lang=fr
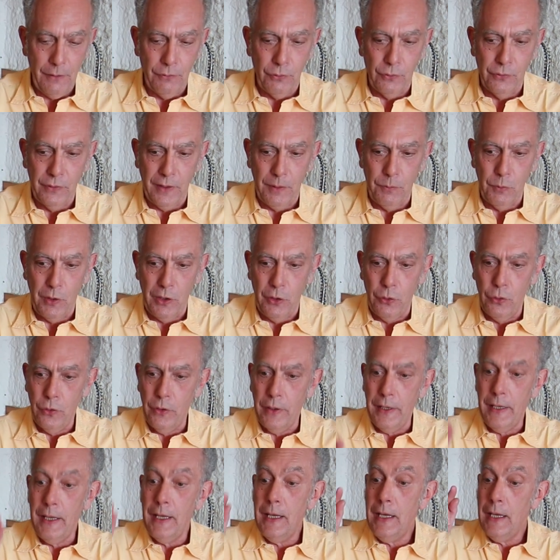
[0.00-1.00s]
vouvray
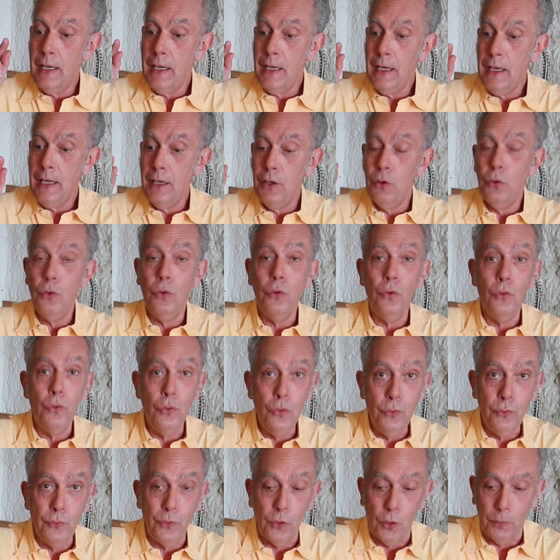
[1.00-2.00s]
moelleux et
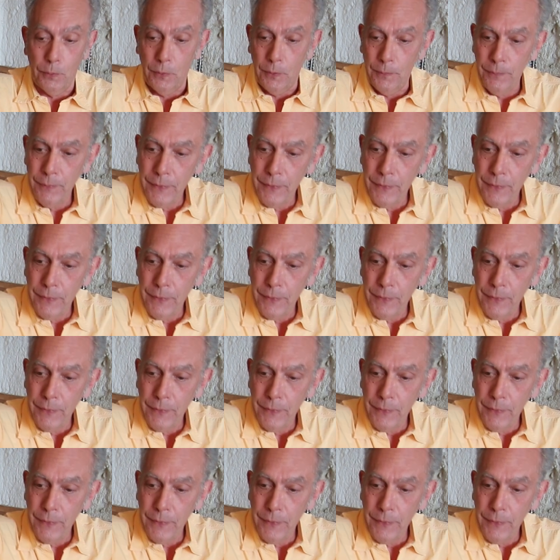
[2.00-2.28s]
une fourme.